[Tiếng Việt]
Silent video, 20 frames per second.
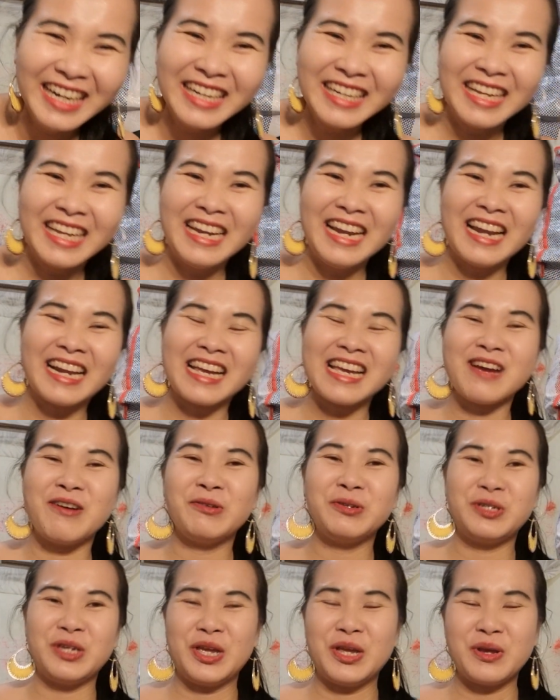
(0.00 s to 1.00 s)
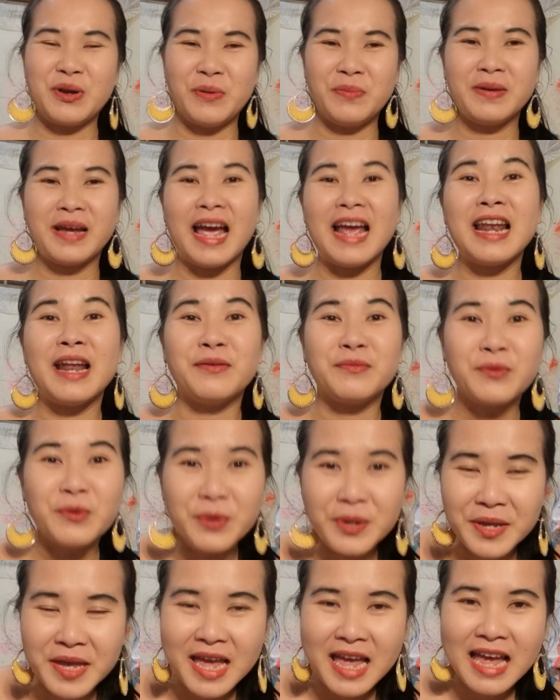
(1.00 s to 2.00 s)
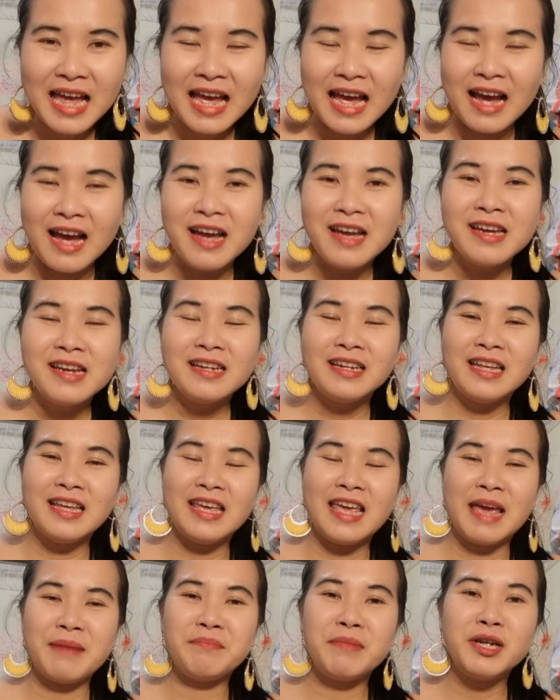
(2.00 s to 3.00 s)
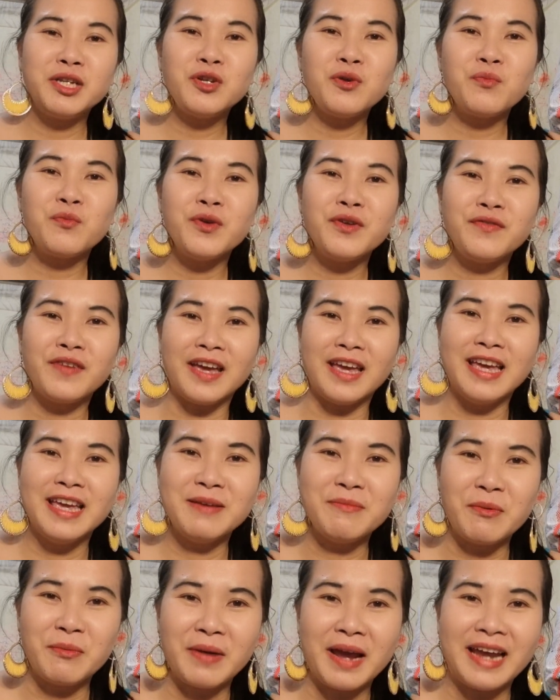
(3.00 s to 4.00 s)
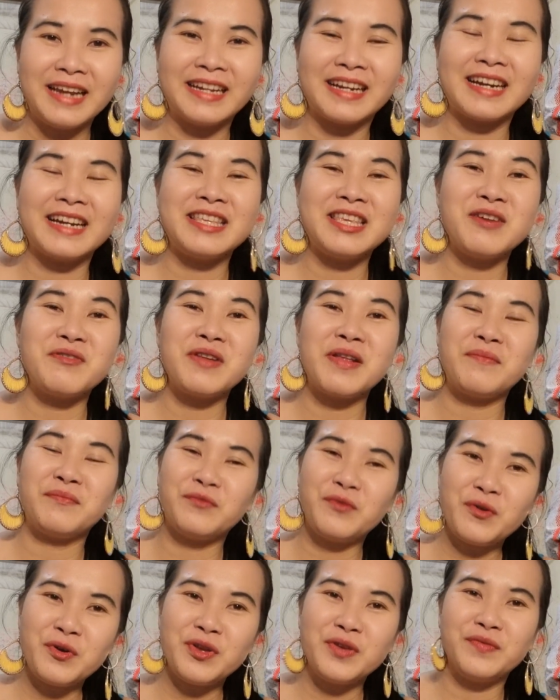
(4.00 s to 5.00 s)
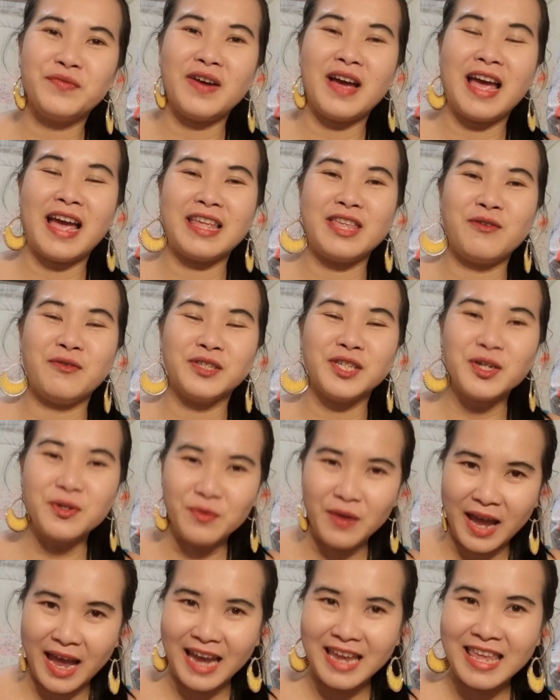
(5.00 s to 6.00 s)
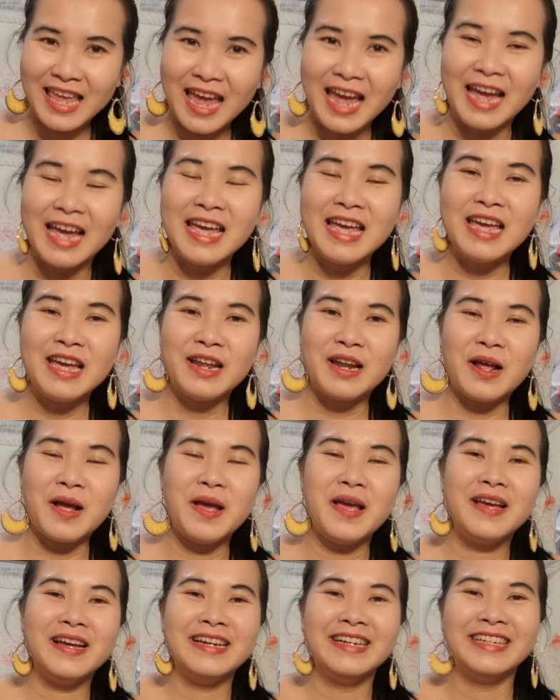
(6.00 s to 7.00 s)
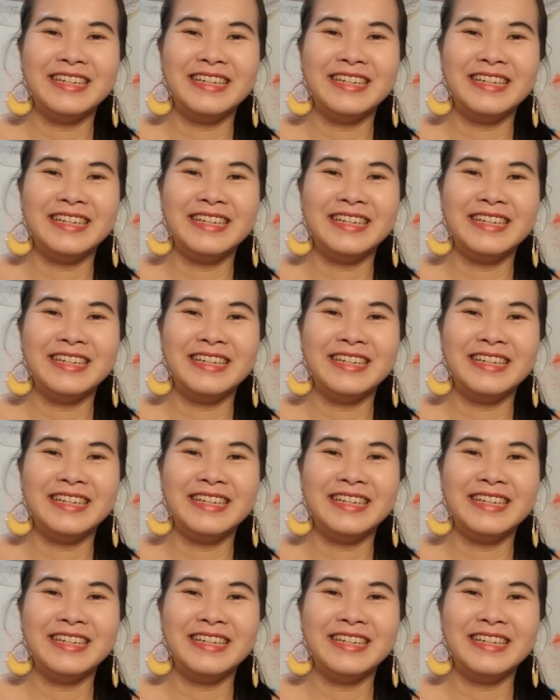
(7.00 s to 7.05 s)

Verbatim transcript: thì đây là cái câu chuyện cũng khá là vui à, thì em mến chúc quý vị một ngày thật là nhiều niềm vui và nhiều sức khỏe nha à,